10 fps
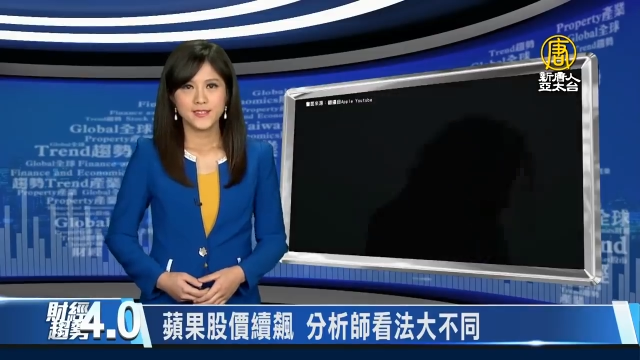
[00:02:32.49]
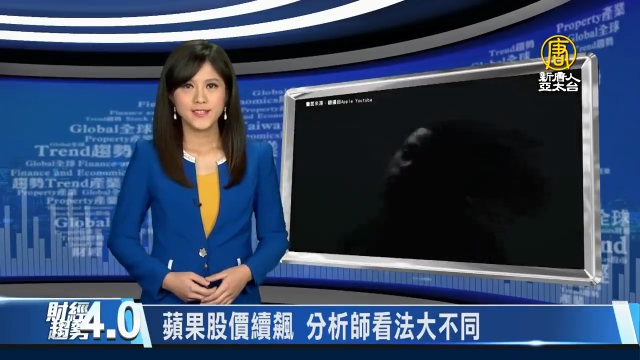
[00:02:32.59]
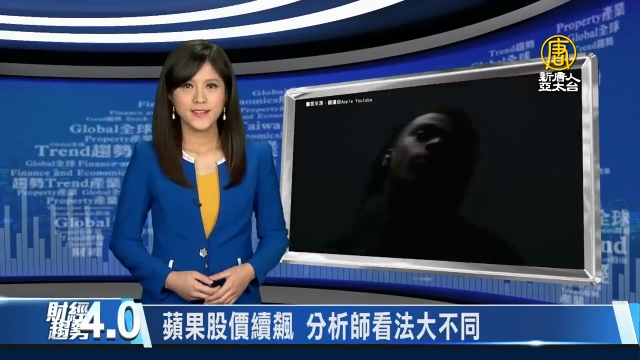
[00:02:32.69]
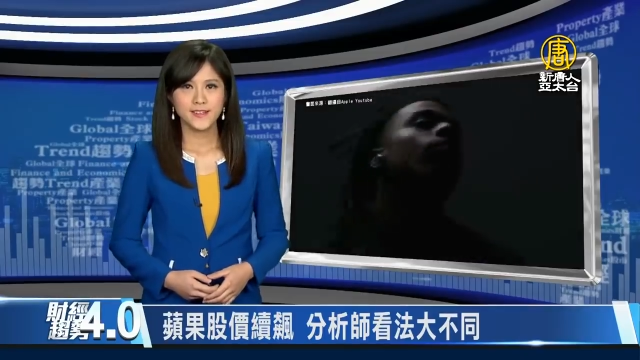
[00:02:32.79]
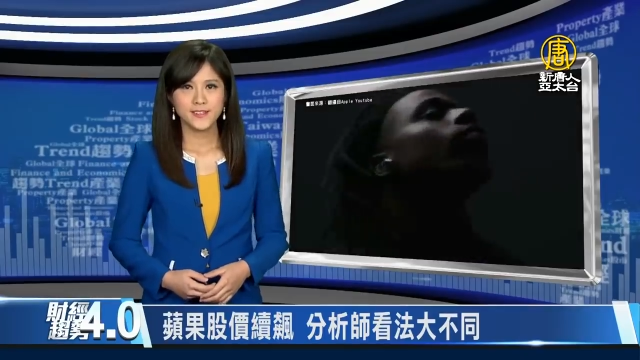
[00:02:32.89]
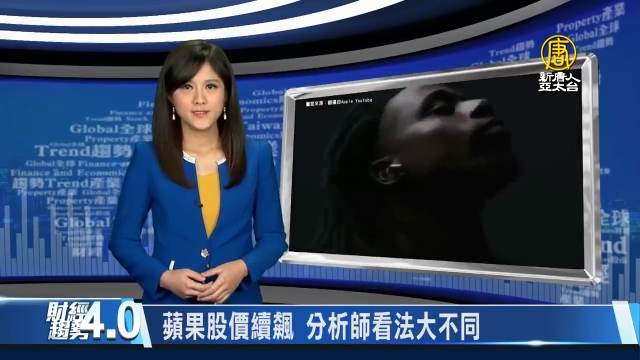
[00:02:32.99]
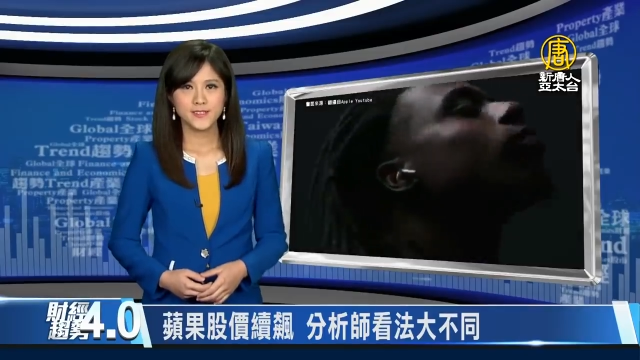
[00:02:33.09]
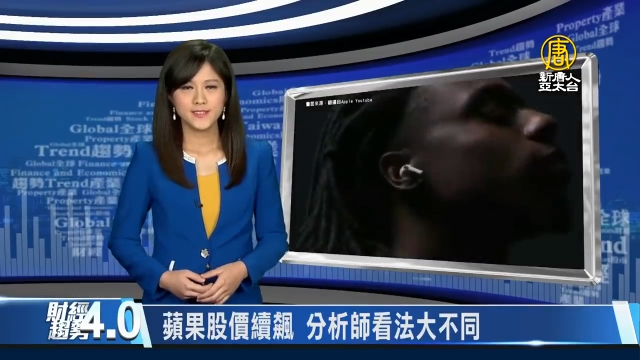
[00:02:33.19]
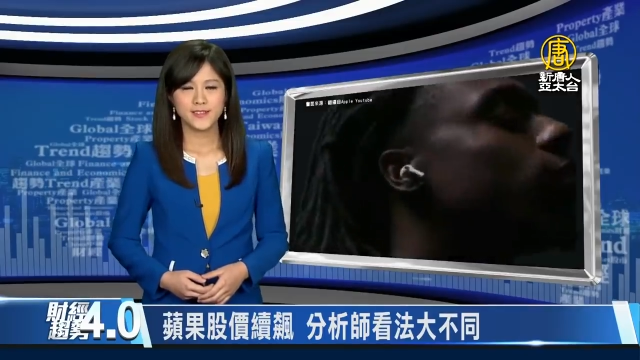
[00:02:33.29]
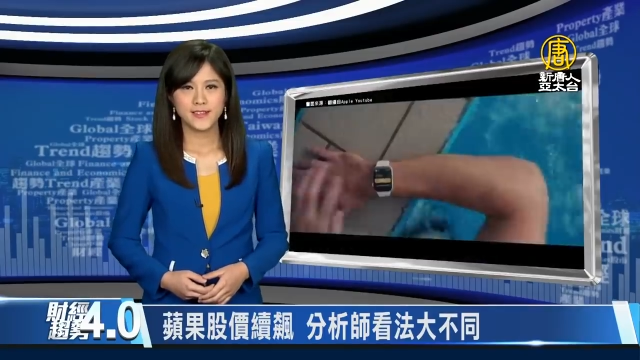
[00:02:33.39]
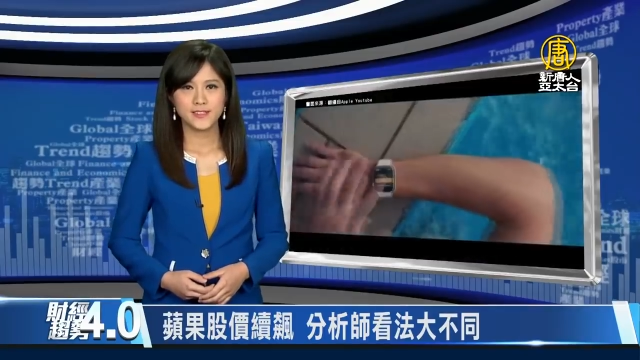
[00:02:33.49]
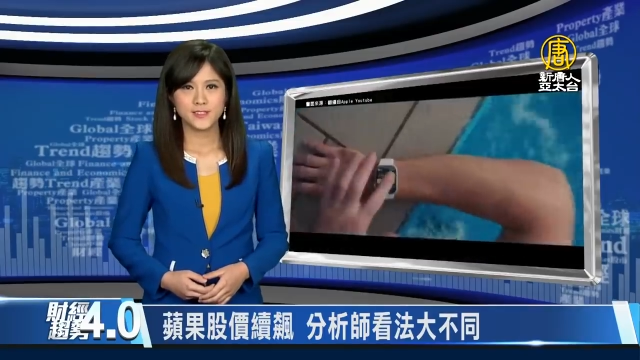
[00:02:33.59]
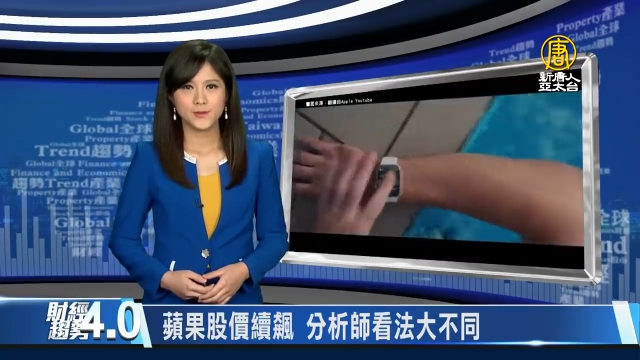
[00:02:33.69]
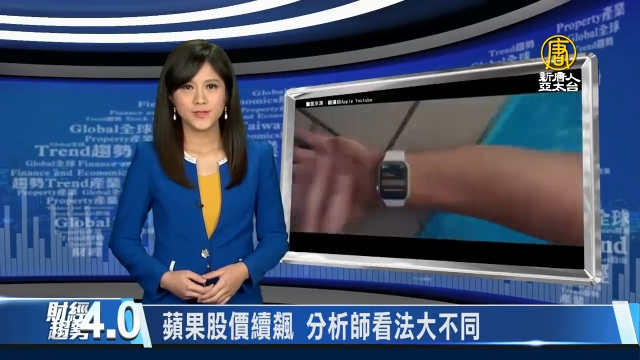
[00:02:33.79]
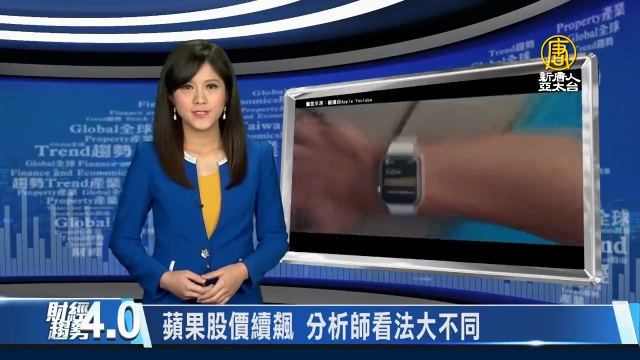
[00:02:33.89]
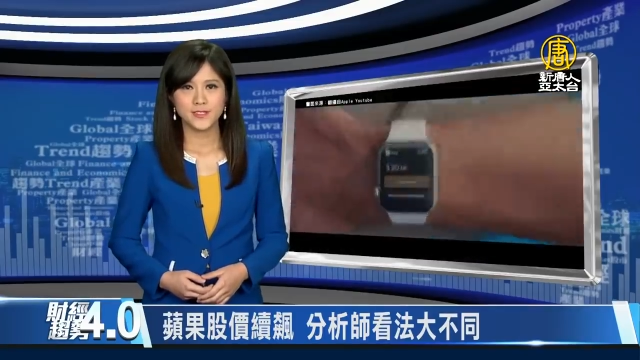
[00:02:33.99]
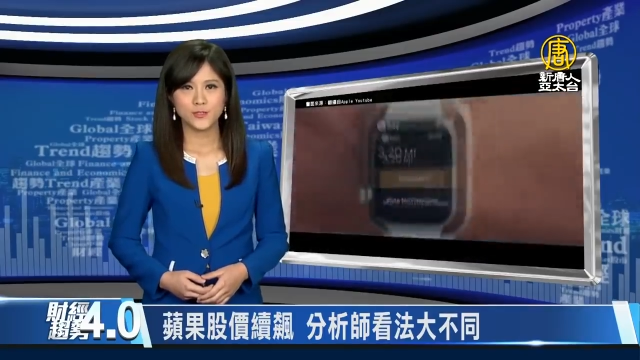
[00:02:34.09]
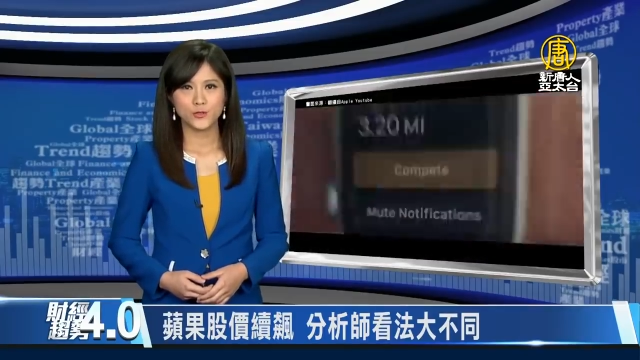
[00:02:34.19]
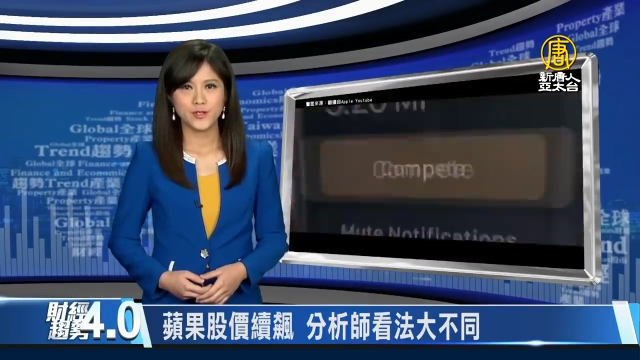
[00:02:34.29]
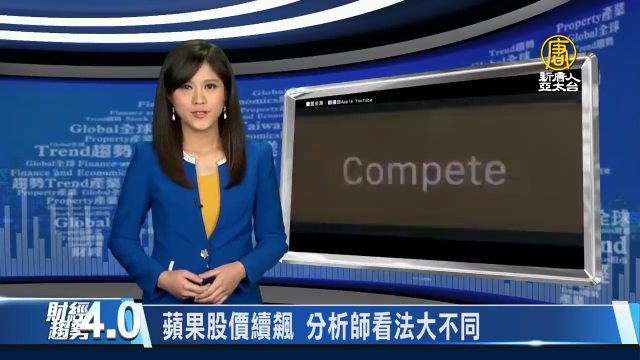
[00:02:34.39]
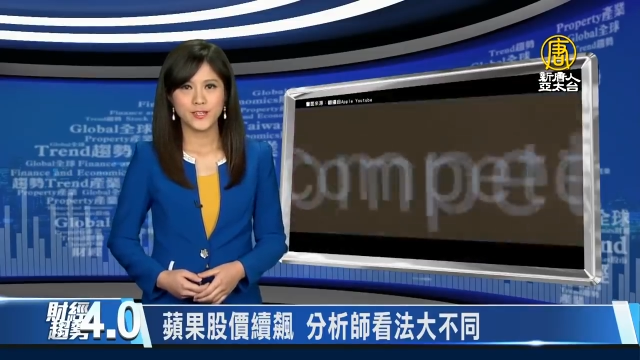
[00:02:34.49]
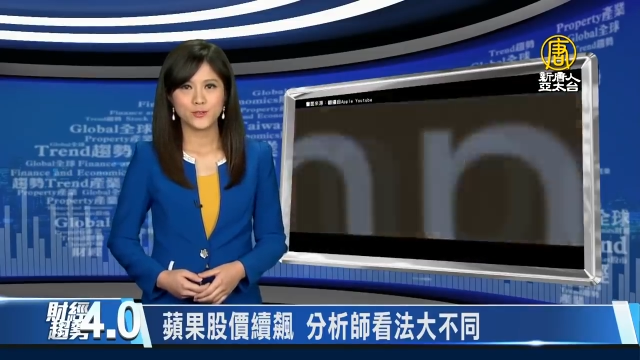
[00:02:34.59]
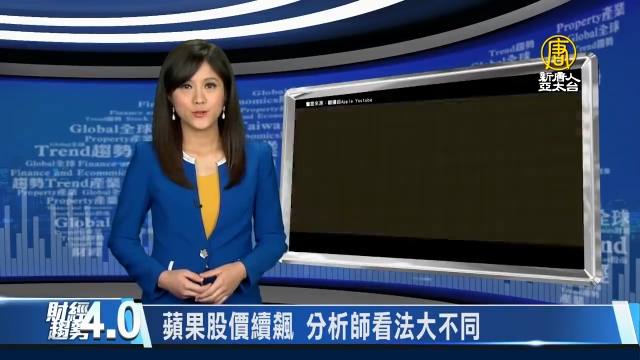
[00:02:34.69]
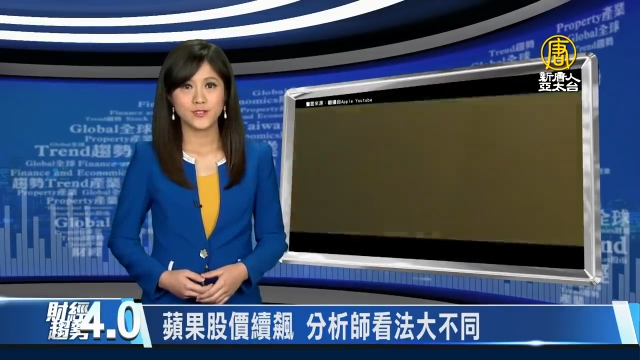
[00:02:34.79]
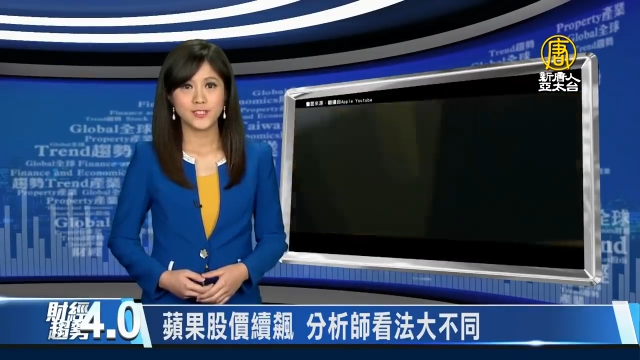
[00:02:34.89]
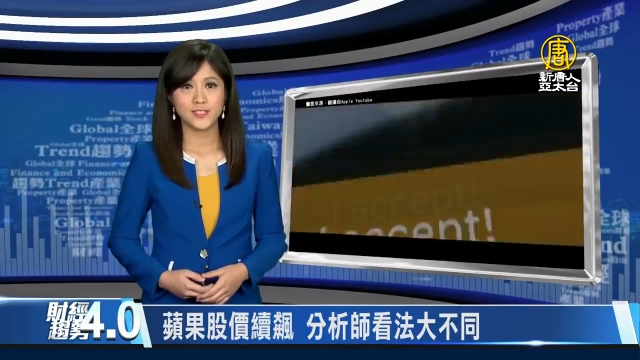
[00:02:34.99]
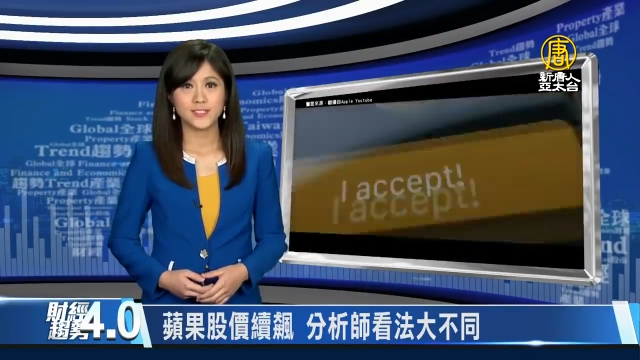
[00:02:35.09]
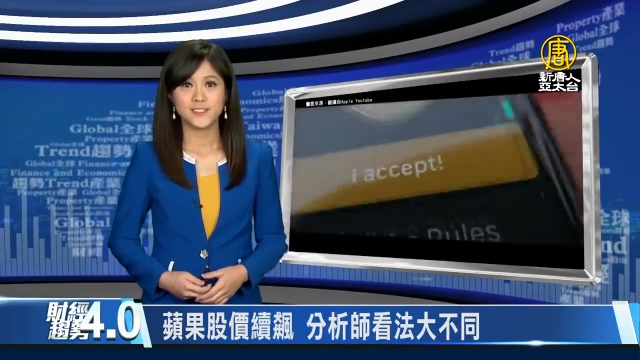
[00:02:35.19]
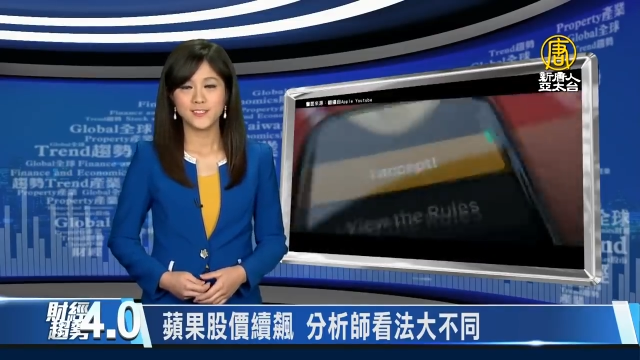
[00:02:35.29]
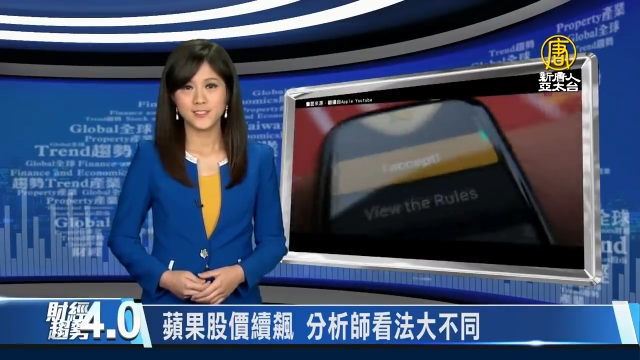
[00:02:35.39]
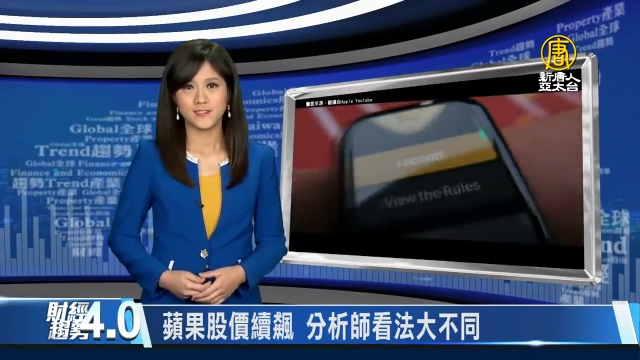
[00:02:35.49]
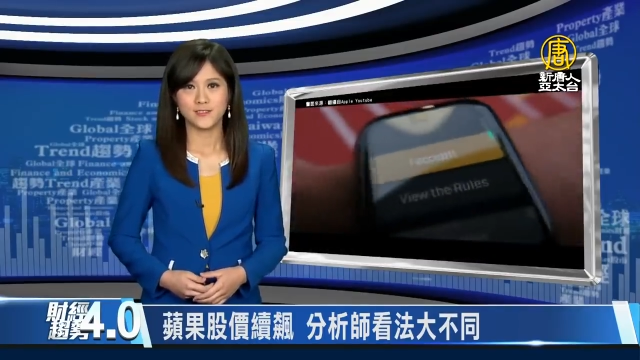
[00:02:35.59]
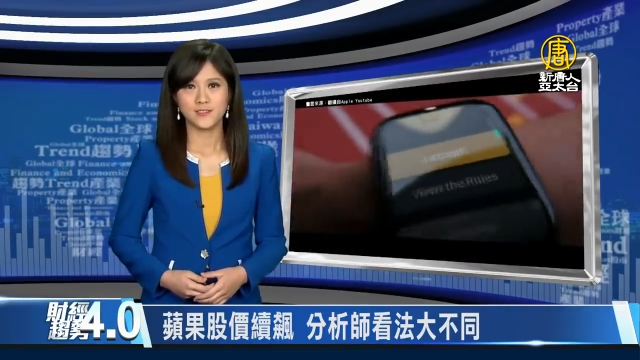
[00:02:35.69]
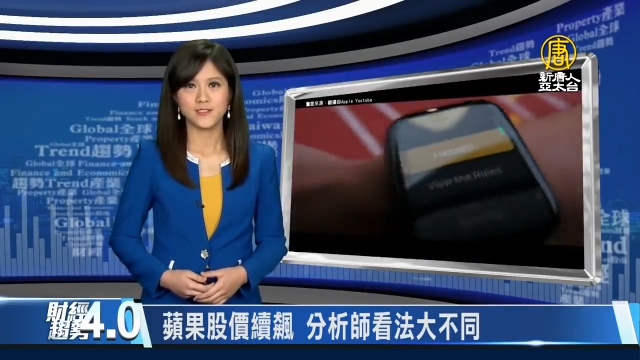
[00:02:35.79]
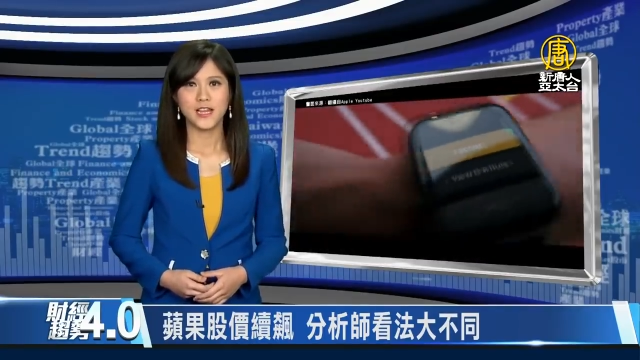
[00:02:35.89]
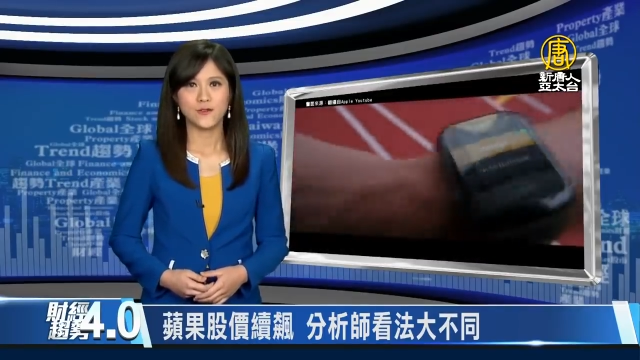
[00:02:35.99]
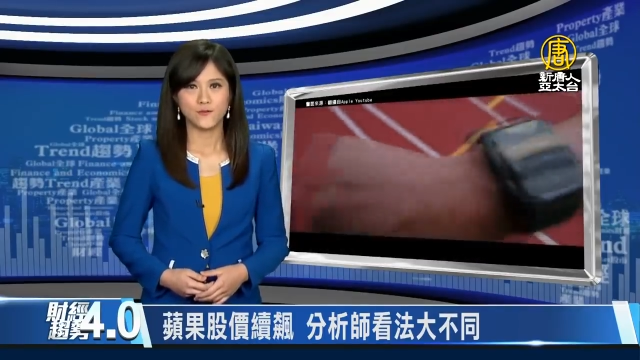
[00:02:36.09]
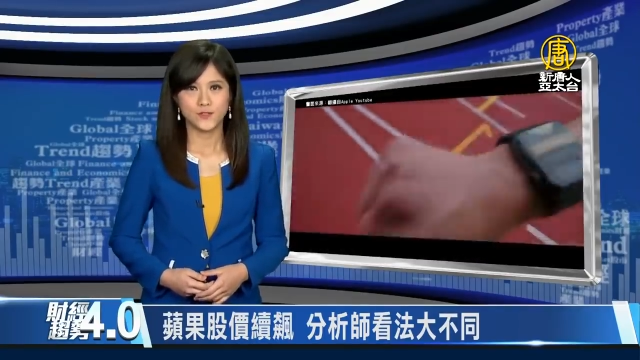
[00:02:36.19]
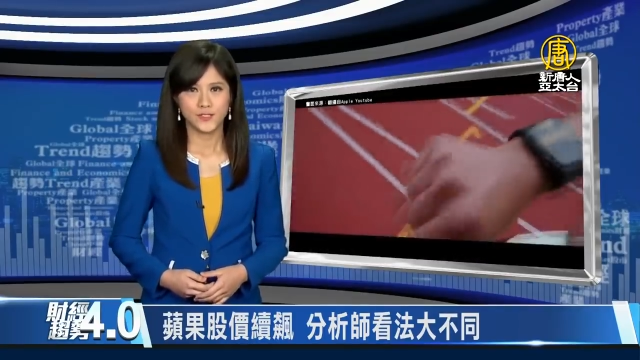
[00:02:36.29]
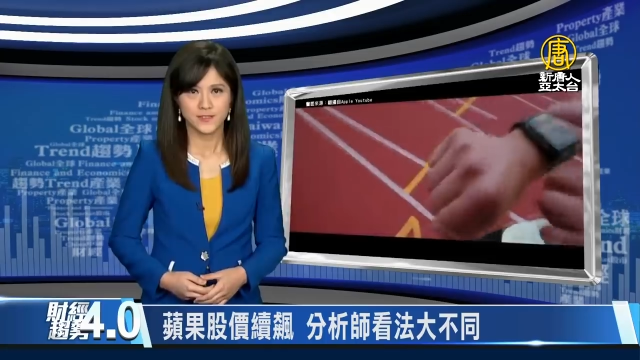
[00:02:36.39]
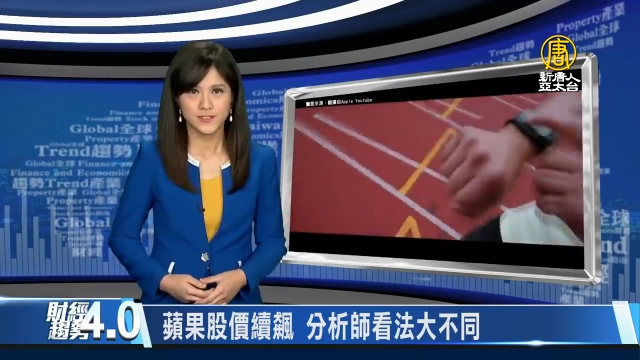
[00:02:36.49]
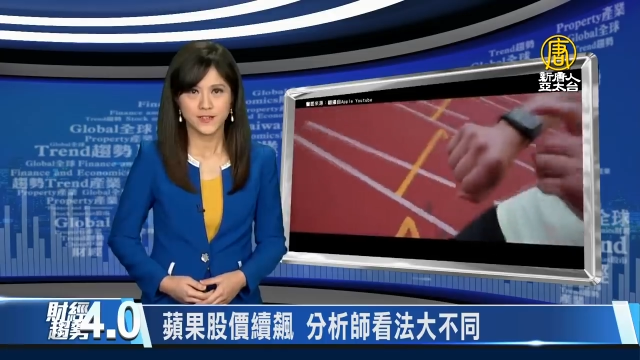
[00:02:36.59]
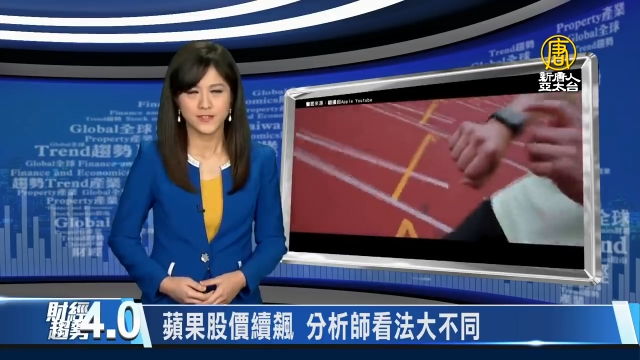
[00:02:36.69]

再来看到近年来智慧型穿戴装置的市场呢是大幅成长，